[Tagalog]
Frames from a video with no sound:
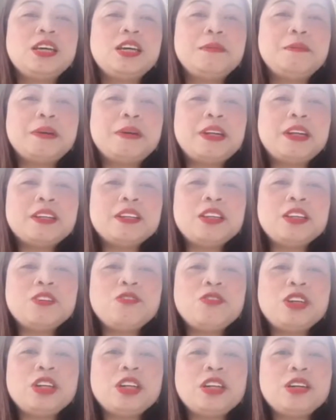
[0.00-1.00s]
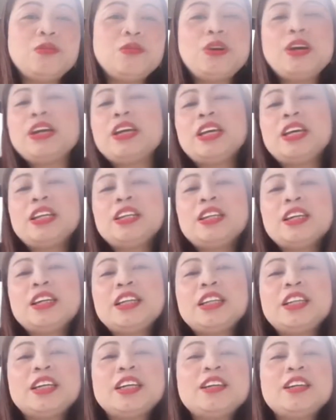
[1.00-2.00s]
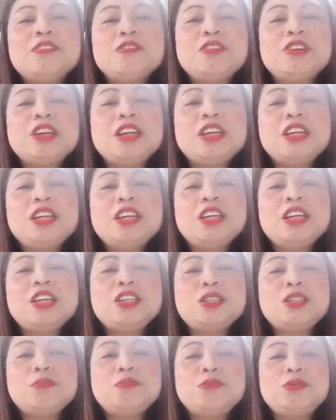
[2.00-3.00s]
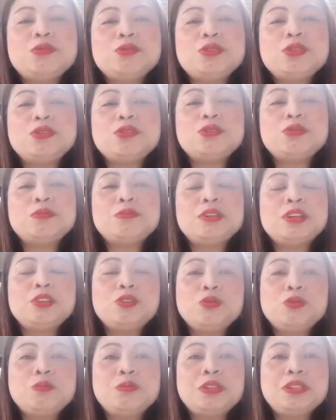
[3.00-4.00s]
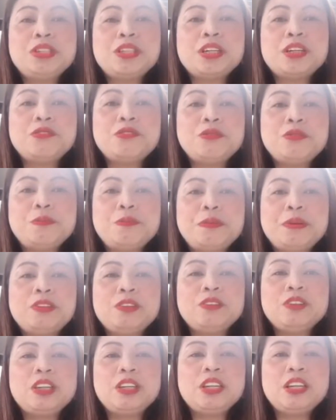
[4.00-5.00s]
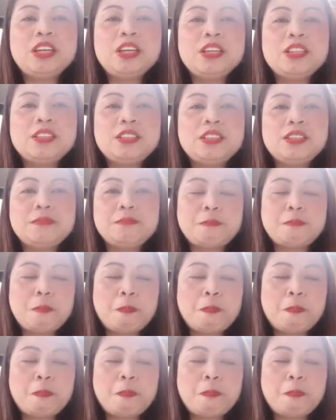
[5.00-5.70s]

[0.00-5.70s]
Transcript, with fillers: parang di ko nagawa. Yan, eh. tagal-tagal ko nang iniisip to. Siguro mga 2 months ago ko pa to iniisip.